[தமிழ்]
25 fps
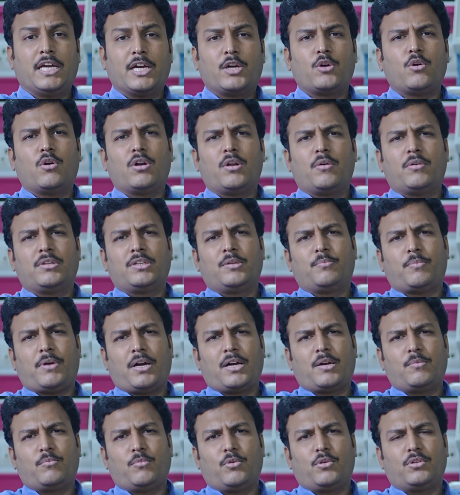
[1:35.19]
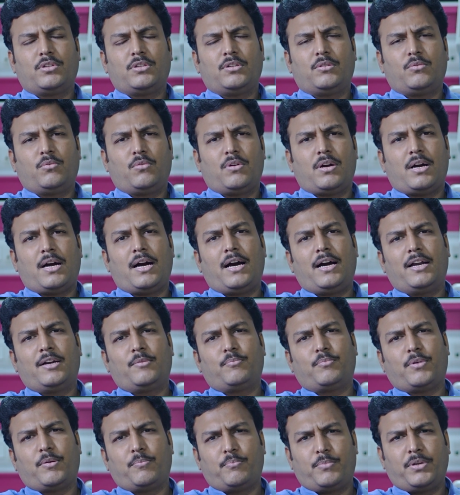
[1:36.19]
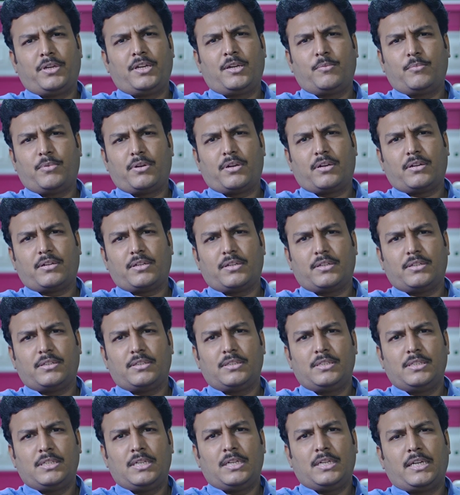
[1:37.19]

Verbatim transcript: எக்கோவில் வந்து பார்க்கும்போது உங்கள் ஹார்ட் பம்பிங் எப்படி இருக்குது